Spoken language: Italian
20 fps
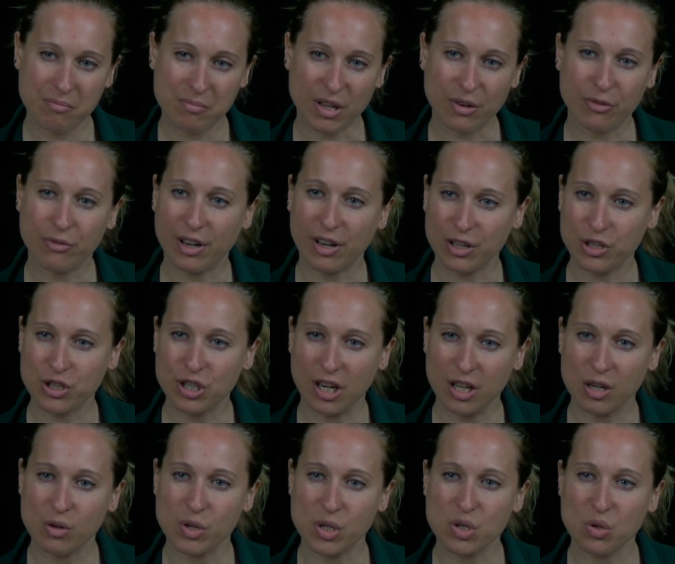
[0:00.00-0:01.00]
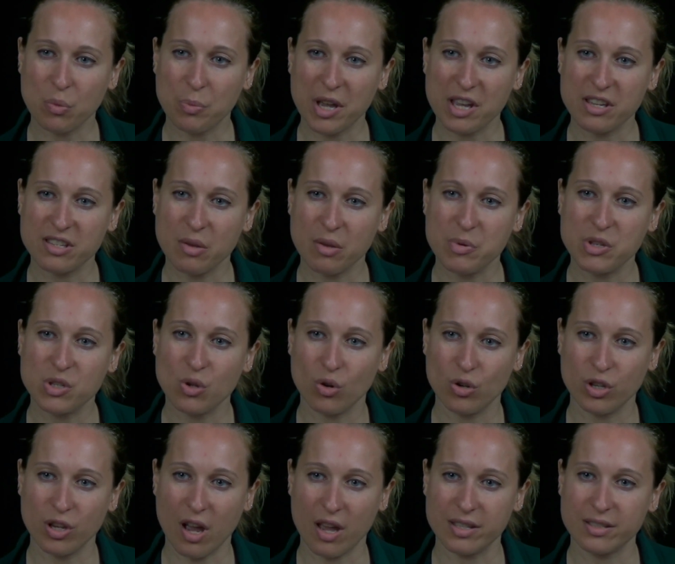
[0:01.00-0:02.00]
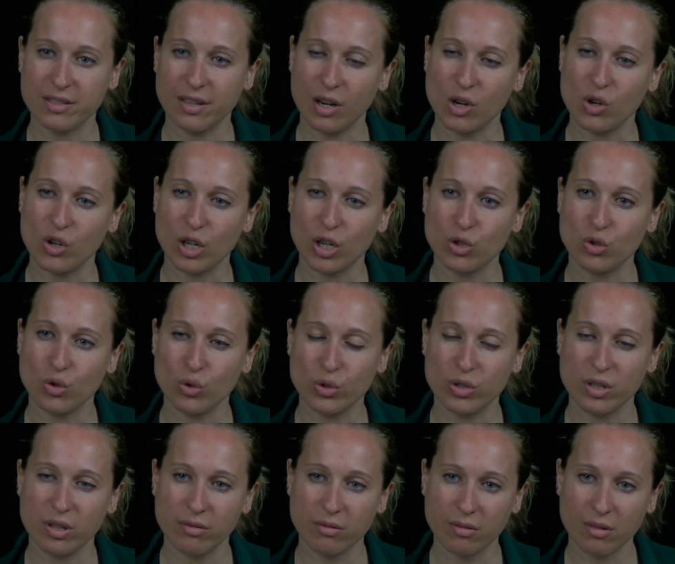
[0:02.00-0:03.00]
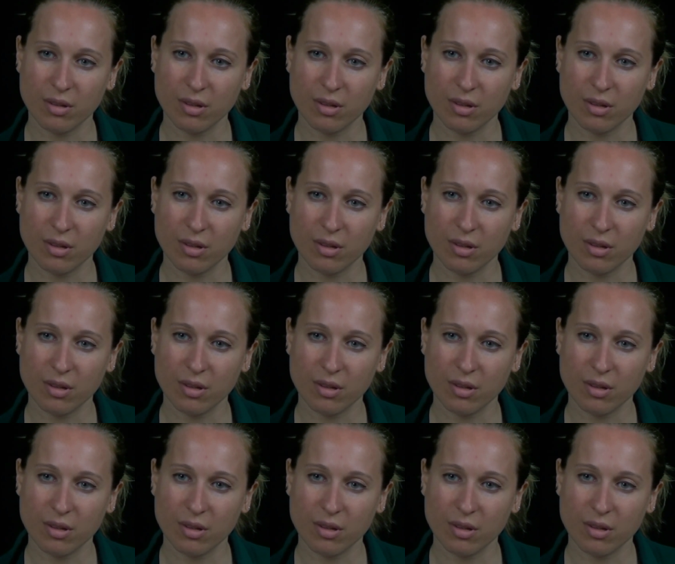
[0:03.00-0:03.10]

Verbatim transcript: Per farcela in questo paese bisogna essere coraggiosi.